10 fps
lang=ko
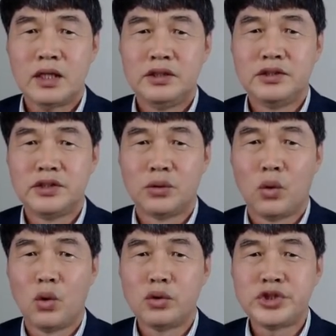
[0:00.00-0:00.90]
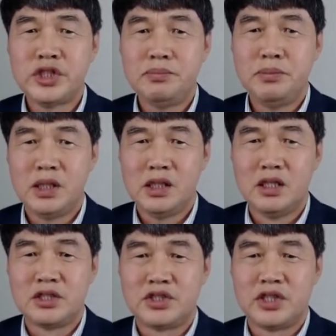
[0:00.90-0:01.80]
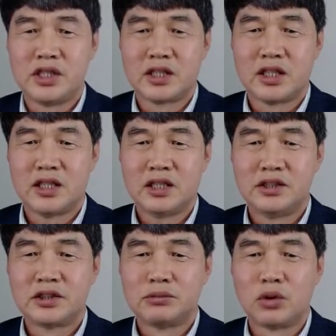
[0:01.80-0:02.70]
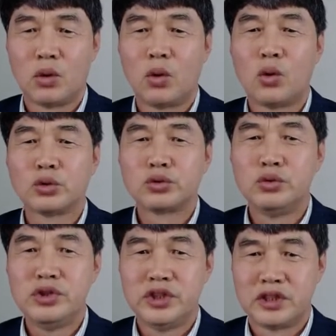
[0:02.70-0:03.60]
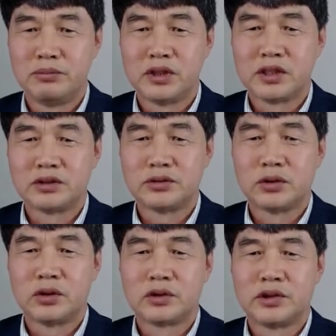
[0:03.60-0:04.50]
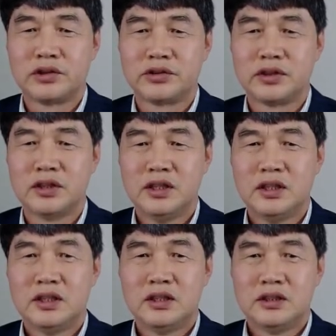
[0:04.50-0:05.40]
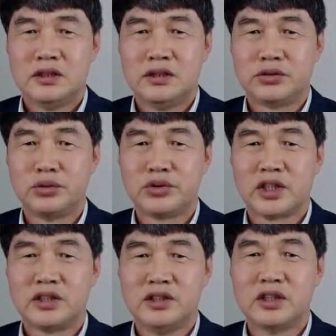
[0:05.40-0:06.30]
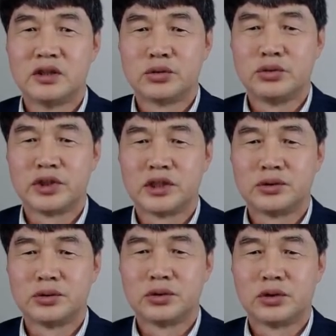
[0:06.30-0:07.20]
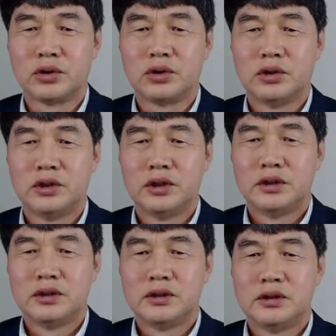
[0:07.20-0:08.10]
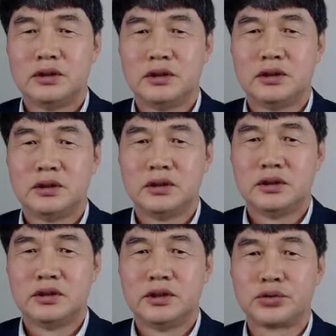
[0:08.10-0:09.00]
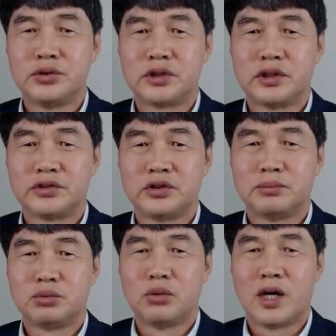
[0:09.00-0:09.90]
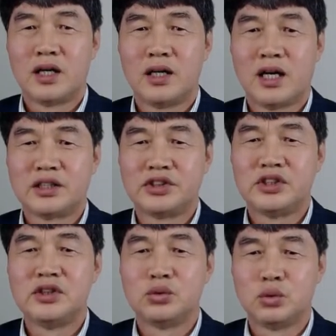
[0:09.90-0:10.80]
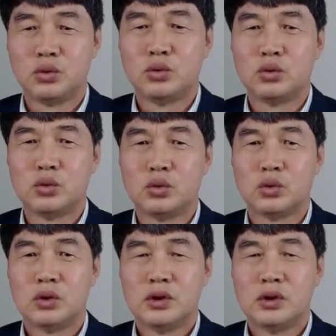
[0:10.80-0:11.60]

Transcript: 이제 50일째가 여러분 오순절입니다. 그죠? 그래서 이 순자는 열흘 순자죠. 그죠? 이 예수님께서 부활하신 후,